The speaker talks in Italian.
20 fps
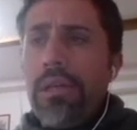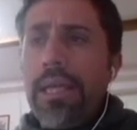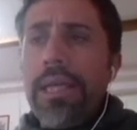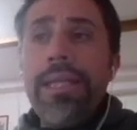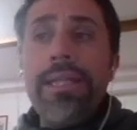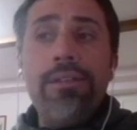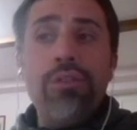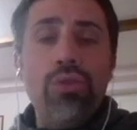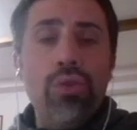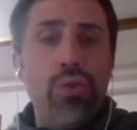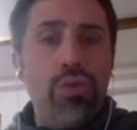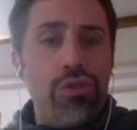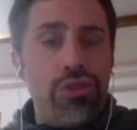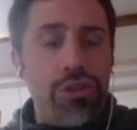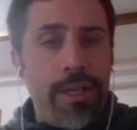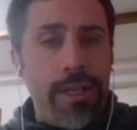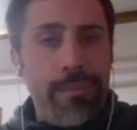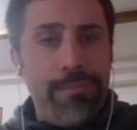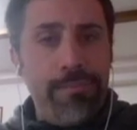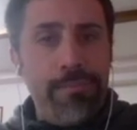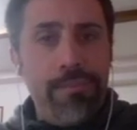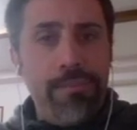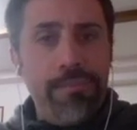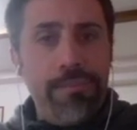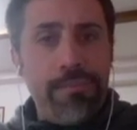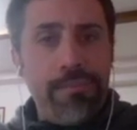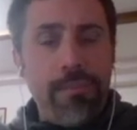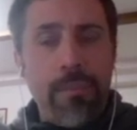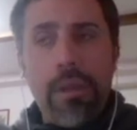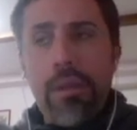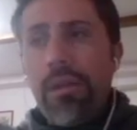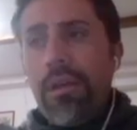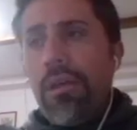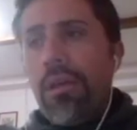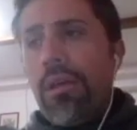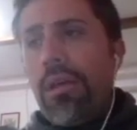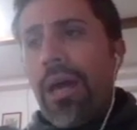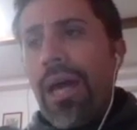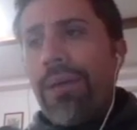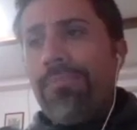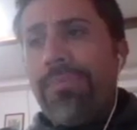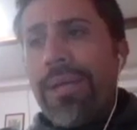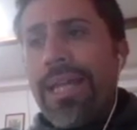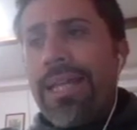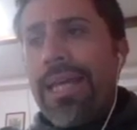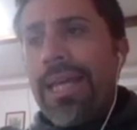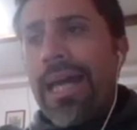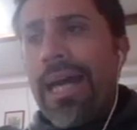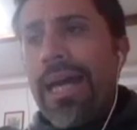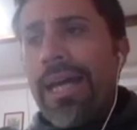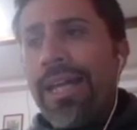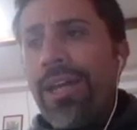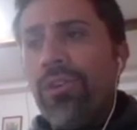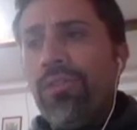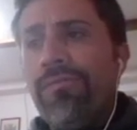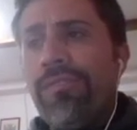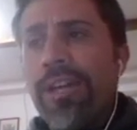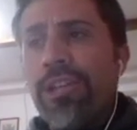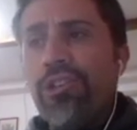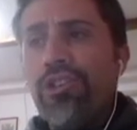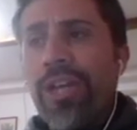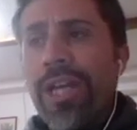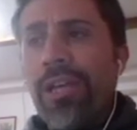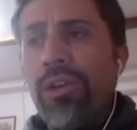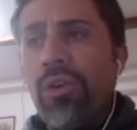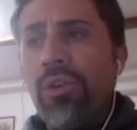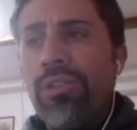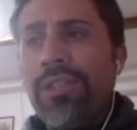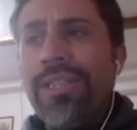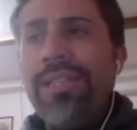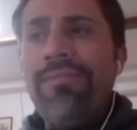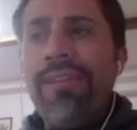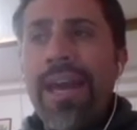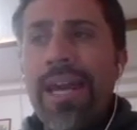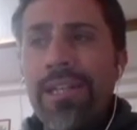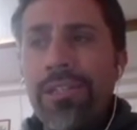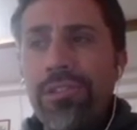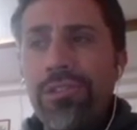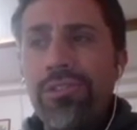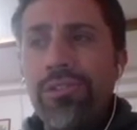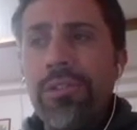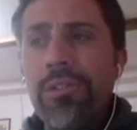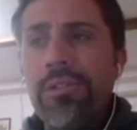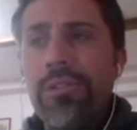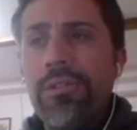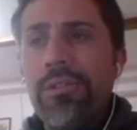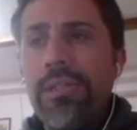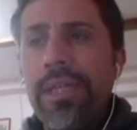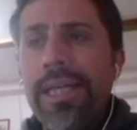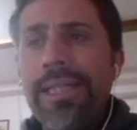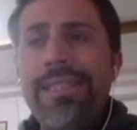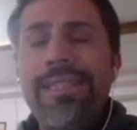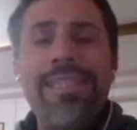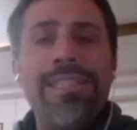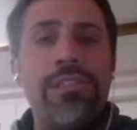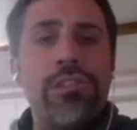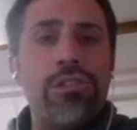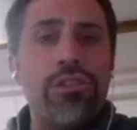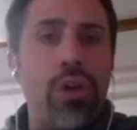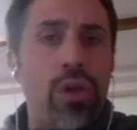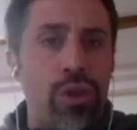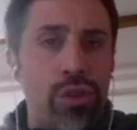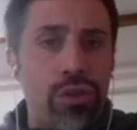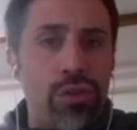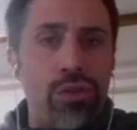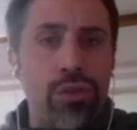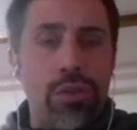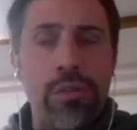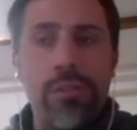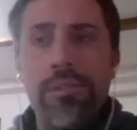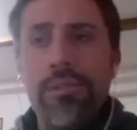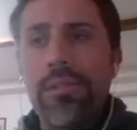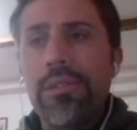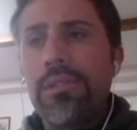induce a predicare un Vangelo diverso e distorto